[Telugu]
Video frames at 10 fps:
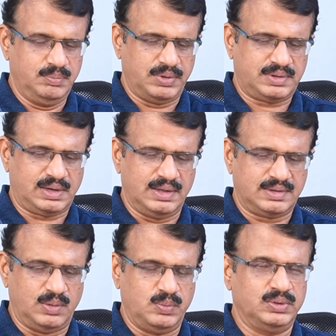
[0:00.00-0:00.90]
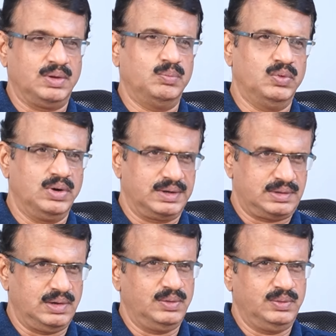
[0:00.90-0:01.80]
ఫస్ట్ క్లాస్లో పోతే మూడు
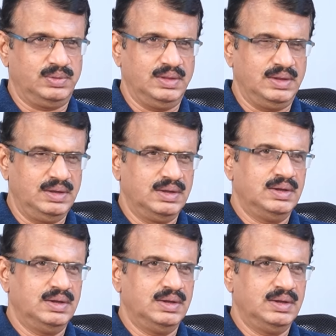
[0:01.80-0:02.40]
లక్షలు అవుతుంది